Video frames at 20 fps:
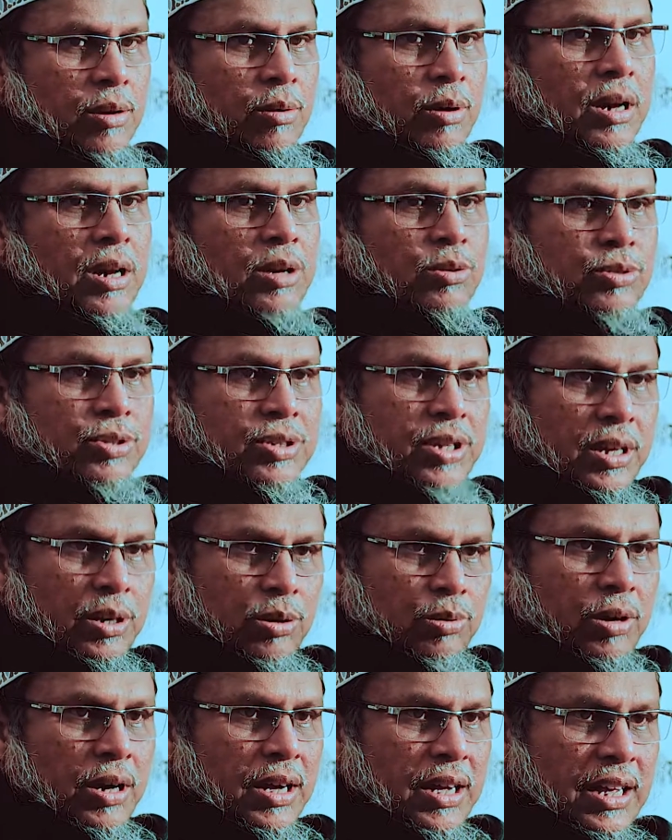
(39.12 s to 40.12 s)
ওয়ালাউ
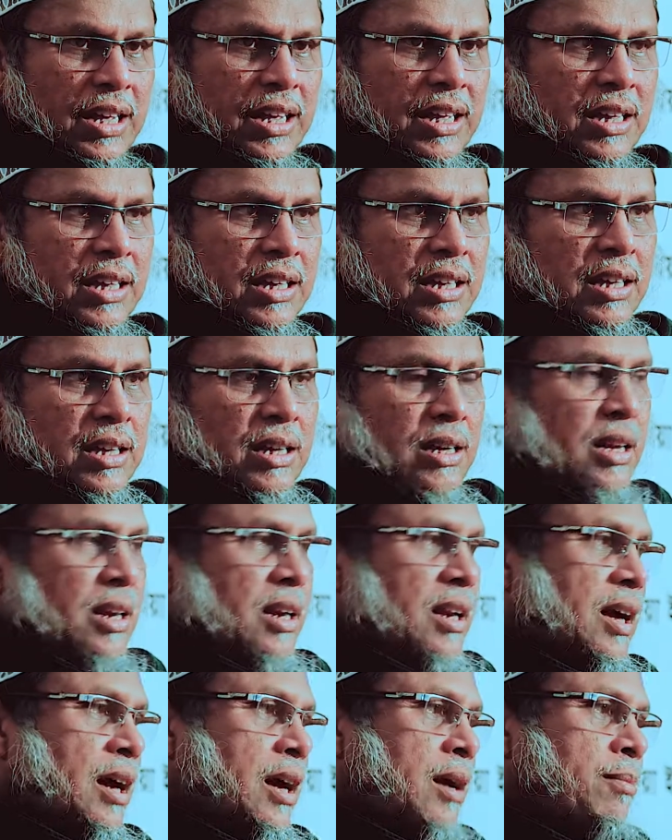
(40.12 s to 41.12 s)
সালুহা
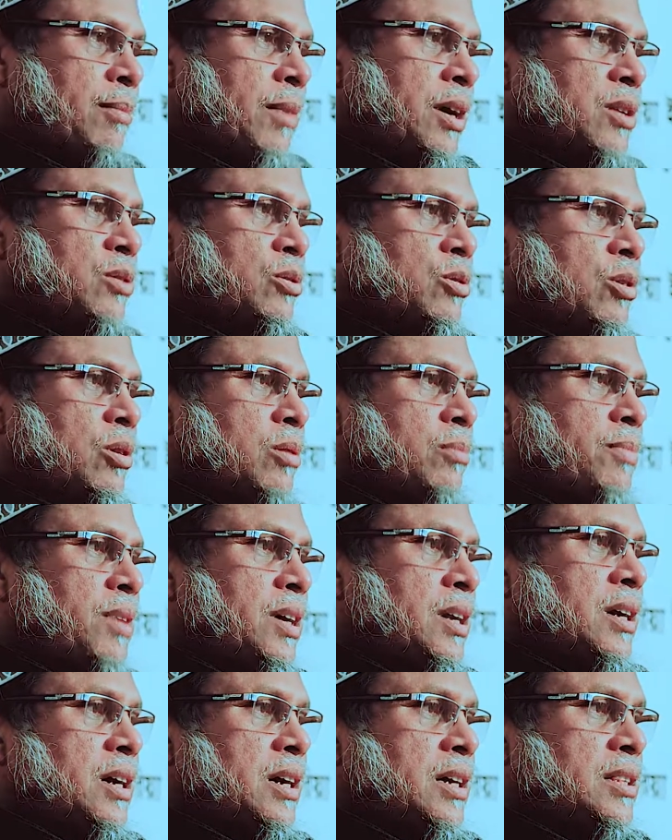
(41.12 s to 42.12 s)
লা তুল
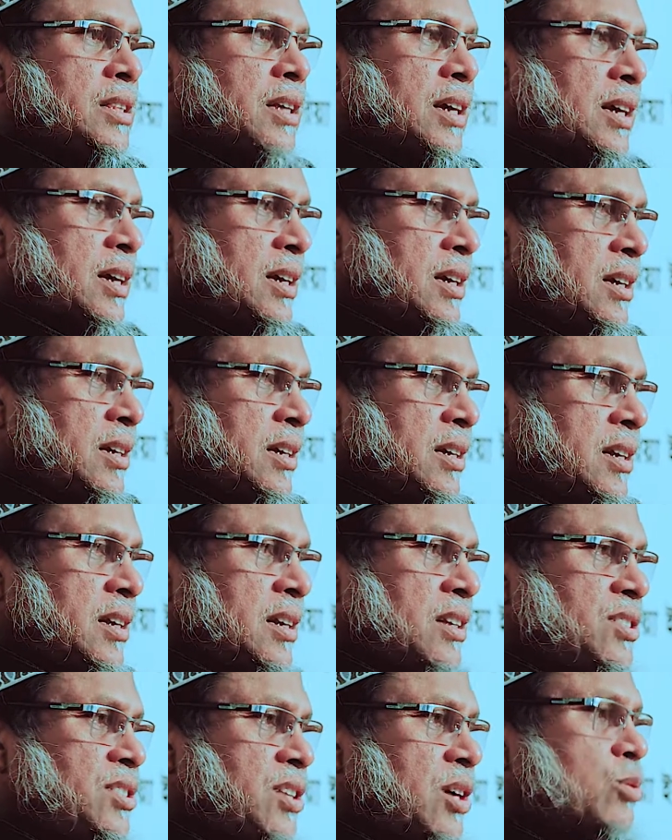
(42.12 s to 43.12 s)
মার আতা
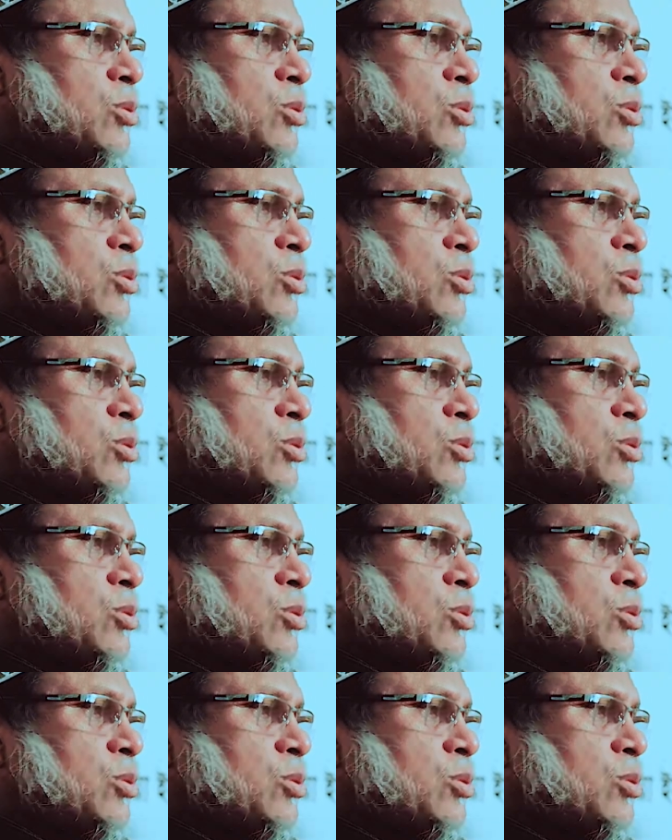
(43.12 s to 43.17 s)
লি